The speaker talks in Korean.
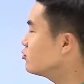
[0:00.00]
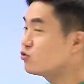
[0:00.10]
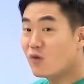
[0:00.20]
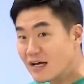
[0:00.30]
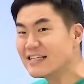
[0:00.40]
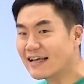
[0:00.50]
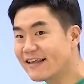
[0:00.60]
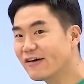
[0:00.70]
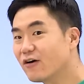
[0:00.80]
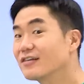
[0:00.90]
중요하지
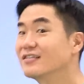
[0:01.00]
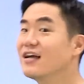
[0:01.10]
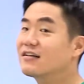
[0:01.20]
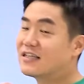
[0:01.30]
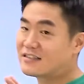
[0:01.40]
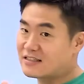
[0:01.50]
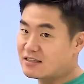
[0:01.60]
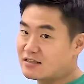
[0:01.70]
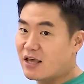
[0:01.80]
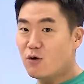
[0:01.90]
않아요. 그냥
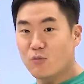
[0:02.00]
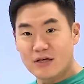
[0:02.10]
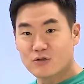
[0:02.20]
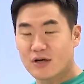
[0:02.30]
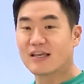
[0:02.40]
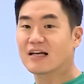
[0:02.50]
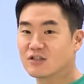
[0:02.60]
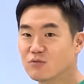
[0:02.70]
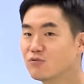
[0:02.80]
내용만 정확히 아시고